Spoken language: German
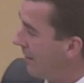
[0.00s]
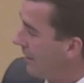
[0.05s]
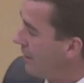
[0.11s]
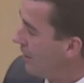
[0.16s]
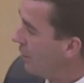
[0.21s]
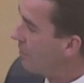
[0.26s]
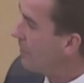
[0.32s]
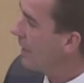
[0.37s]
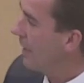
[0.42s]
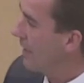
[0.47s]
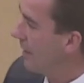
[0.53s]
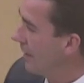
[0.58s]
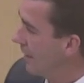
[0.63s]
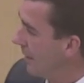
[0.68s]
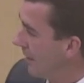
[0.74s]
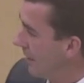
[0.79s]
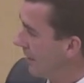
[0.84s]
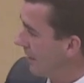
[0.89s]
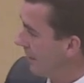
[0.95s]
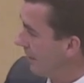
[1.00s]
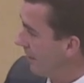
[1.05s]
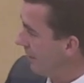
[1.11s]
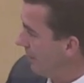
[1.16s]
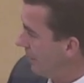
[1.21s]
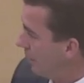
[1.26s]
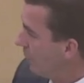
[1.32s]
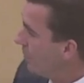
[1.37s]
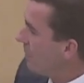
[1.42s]
jungen
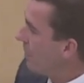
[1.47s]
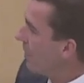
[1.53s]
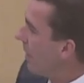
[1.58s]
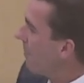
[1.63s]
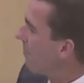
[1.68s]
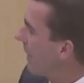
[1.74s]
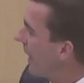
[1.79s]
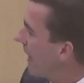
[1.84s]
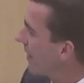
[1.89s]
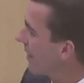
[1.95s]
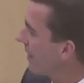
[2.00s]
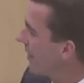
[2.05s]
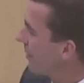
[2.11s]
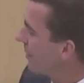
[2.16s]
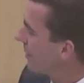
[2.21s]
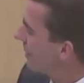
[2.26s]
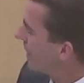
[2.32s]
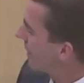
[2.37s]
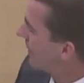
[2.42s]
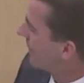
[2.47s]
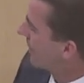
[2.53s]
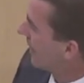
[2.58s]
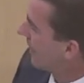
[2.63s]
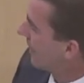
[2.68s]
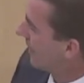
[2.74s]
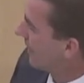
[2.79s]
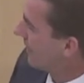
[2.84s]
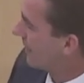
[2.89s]
Juniorpartner und den,
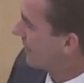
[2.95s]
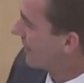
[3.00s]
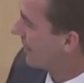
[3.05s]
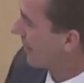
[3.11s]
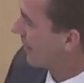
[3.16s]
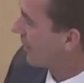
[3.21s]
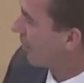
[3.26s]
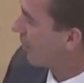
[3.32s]
äh, den